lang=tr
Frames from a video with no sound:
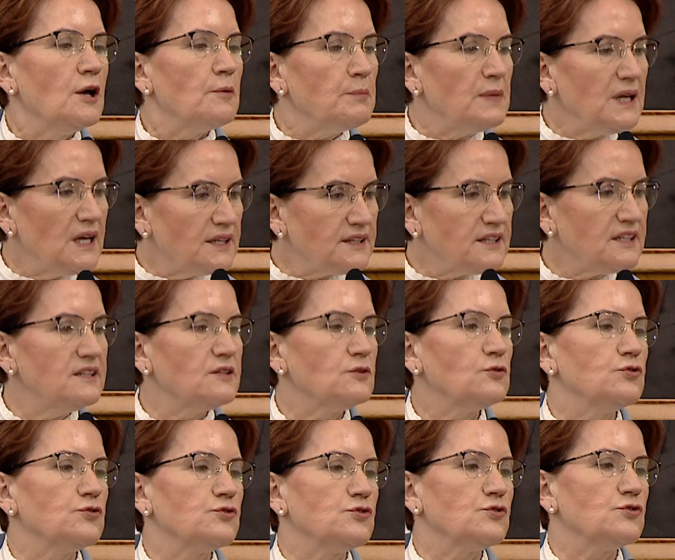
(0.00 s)
milletin
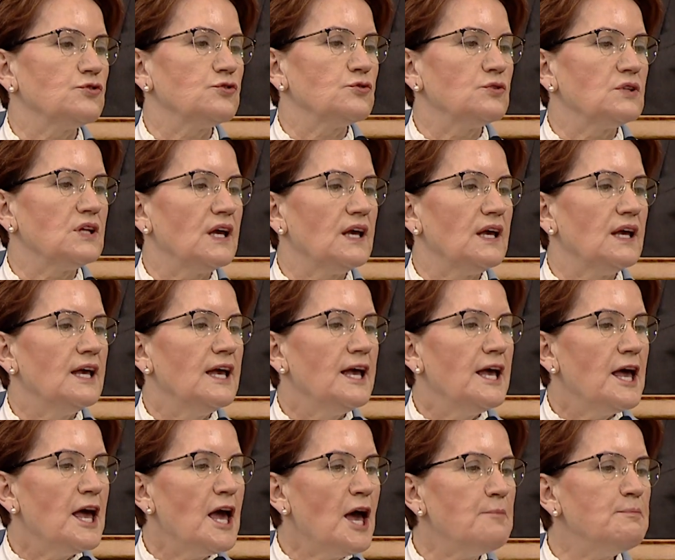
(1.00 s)
kürsüsünde
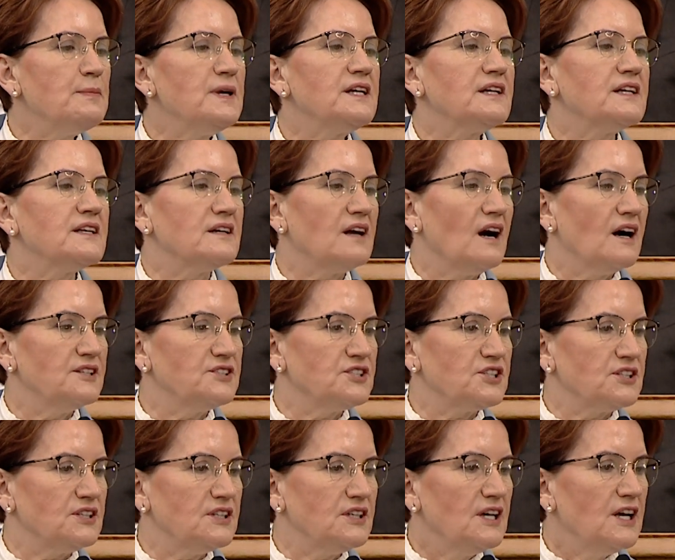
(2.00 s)
hem bir
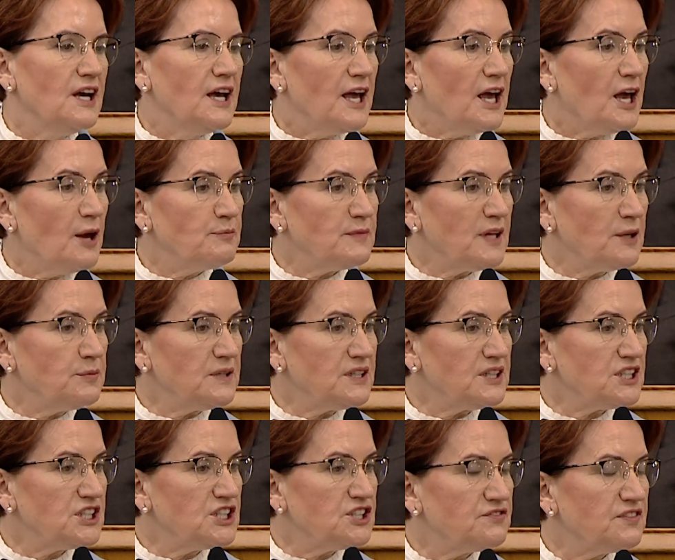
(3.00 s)
kiracı hem de
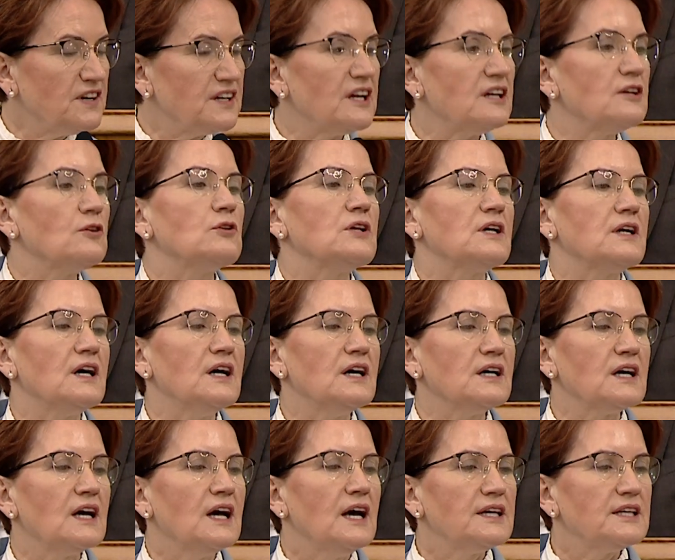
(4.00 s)
bir işveren olarak
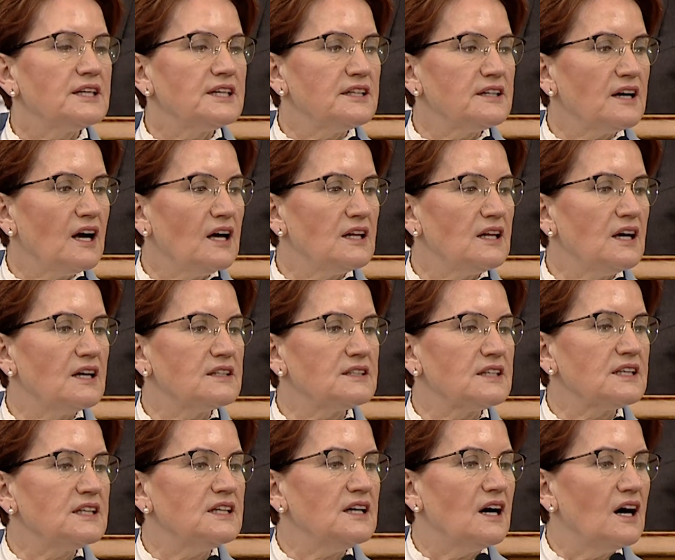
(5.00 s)

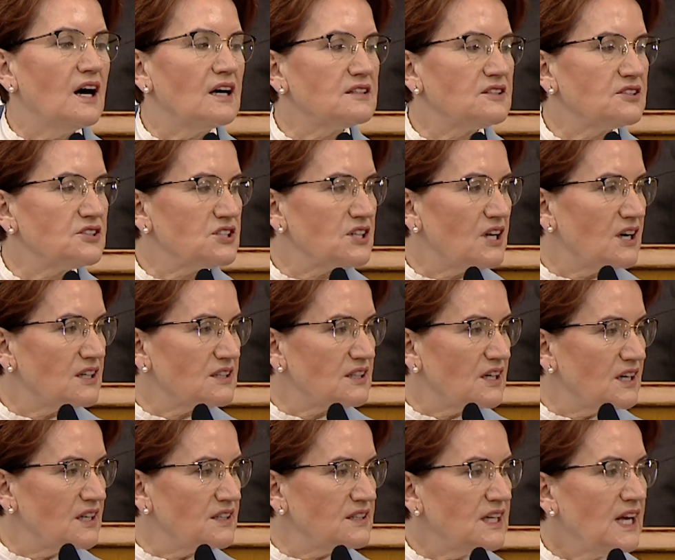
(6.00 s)
kiralardaki
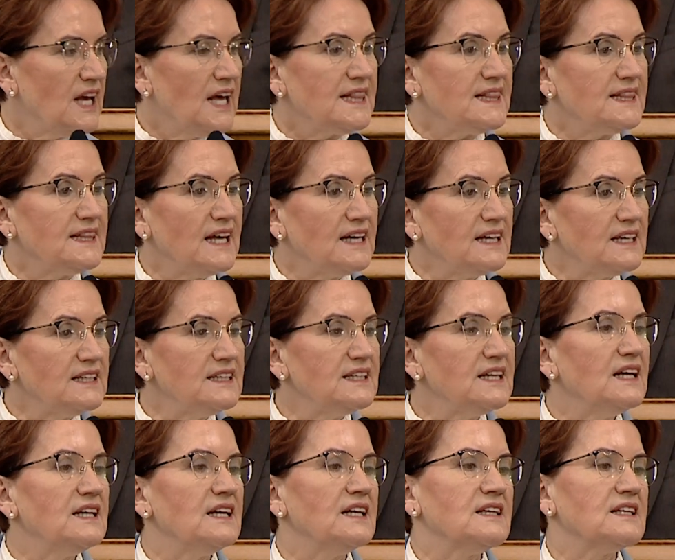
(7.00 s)
artışlardan
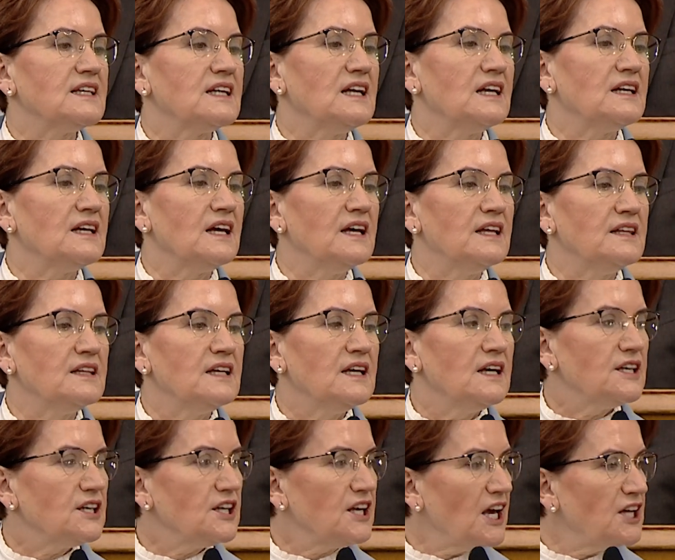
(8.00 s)
derinden etkilenen
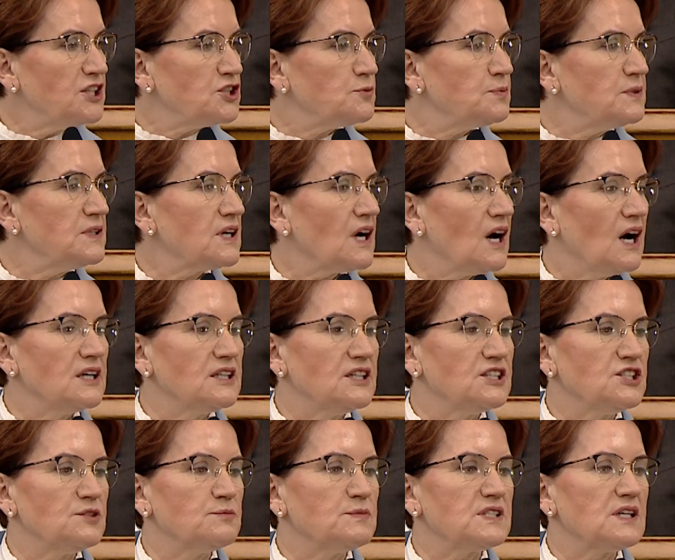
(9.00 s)
genç bir
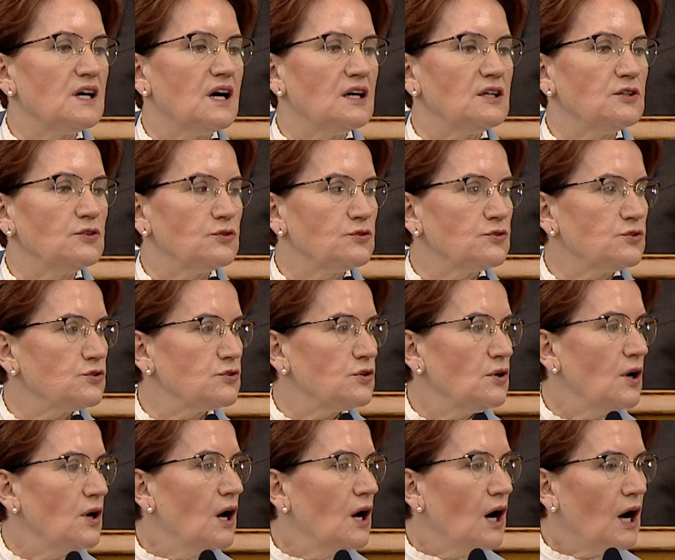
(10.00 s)
kardeşimizi ağırlıyoruz.
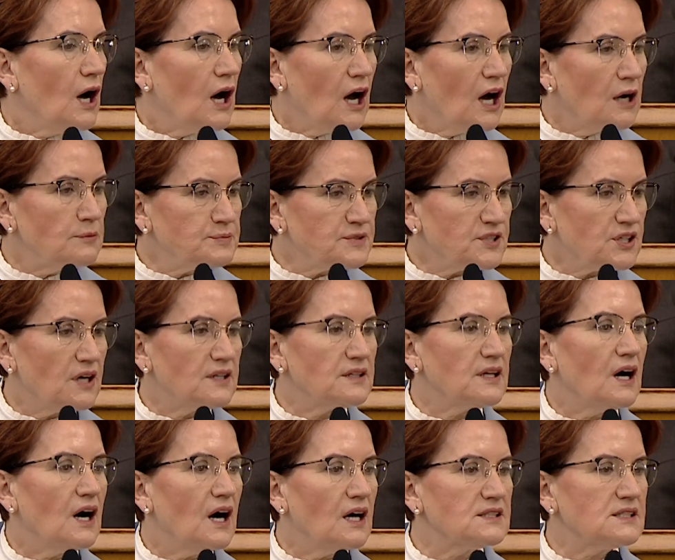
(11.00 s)
Abcan
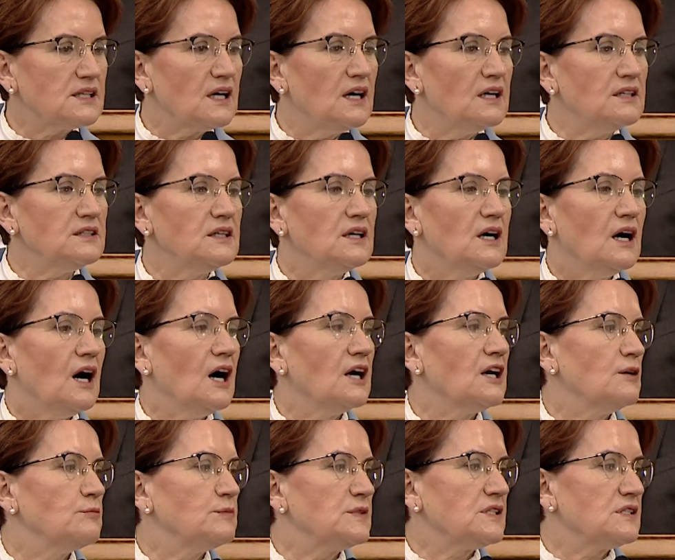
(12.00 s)
Hazar
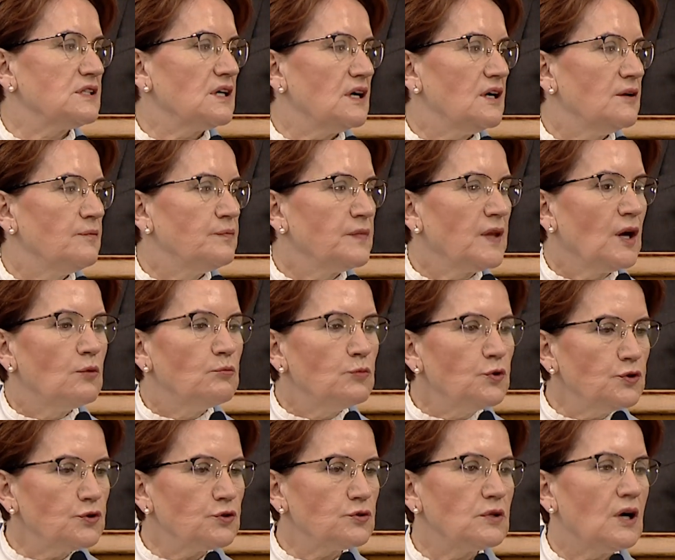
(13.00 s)
aramızda.
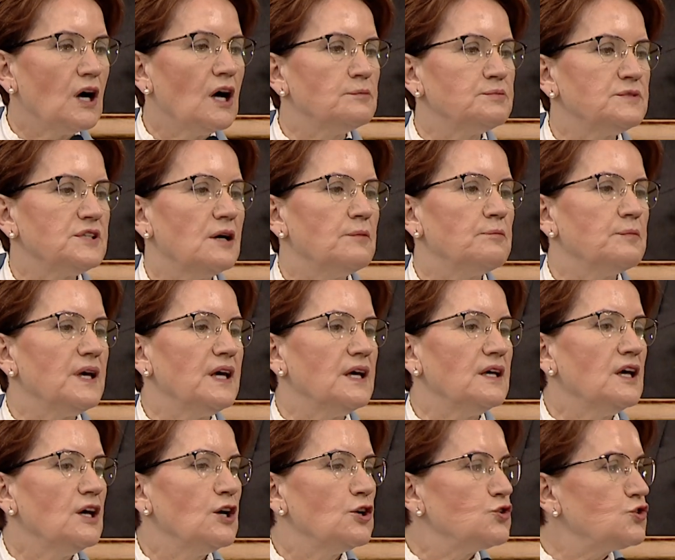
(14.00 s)
Buyurun Abcan Bey,
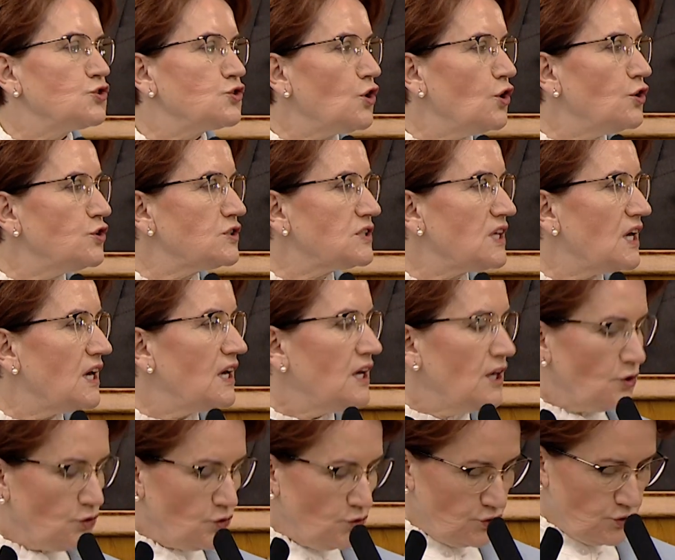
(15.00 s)
söz de
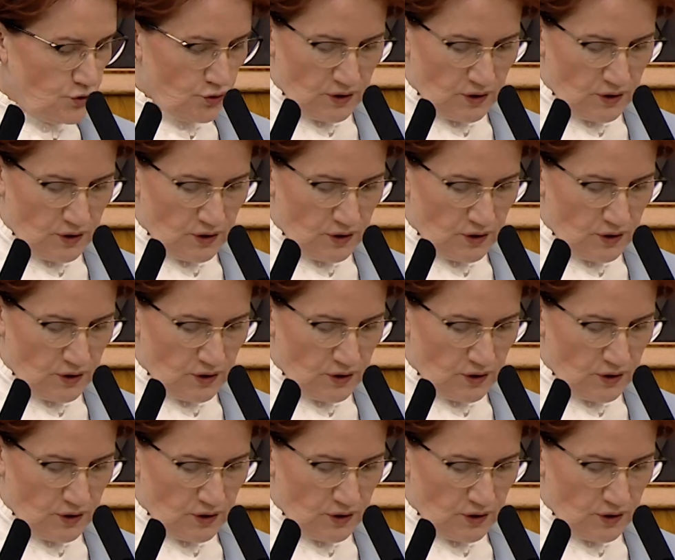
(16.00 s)
kürsü